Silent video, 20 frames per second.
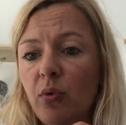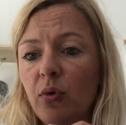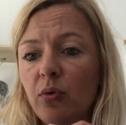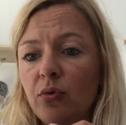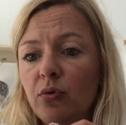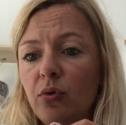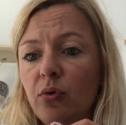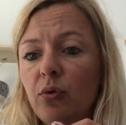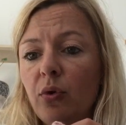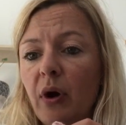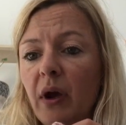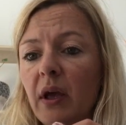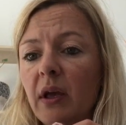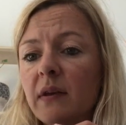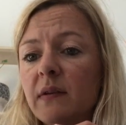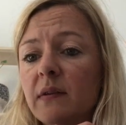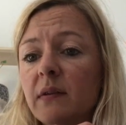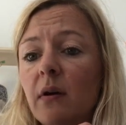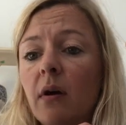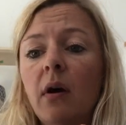bande de
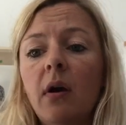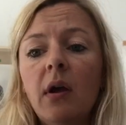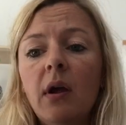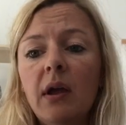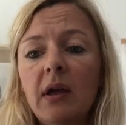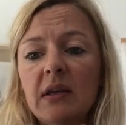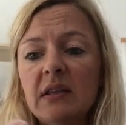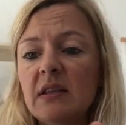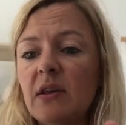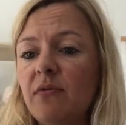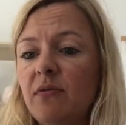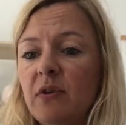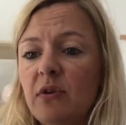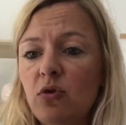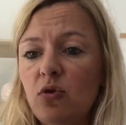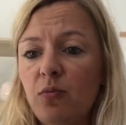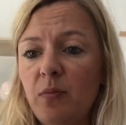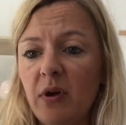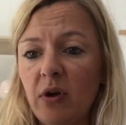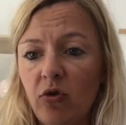lurex. Ça fait
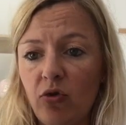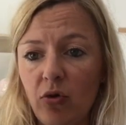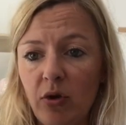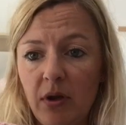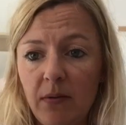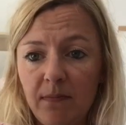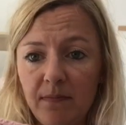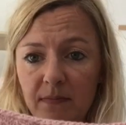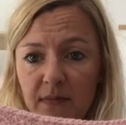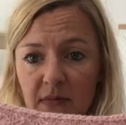super joli.